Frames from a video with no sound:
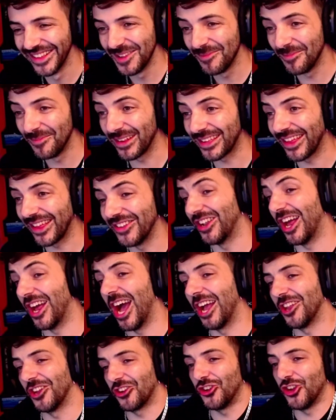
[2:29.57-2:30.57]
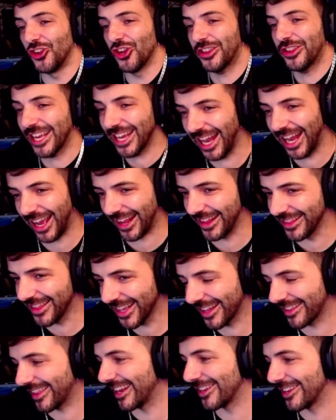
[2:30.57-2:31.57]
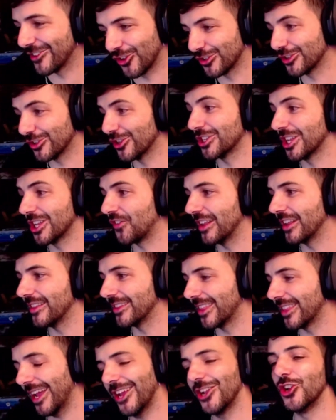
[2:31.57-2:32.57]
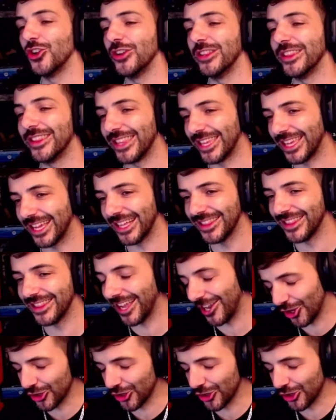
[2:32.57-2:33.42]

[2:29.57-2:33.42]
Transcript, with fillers: Besado. Nada, yo, sé que la gente que tenéis dos dos de frente lo entiende.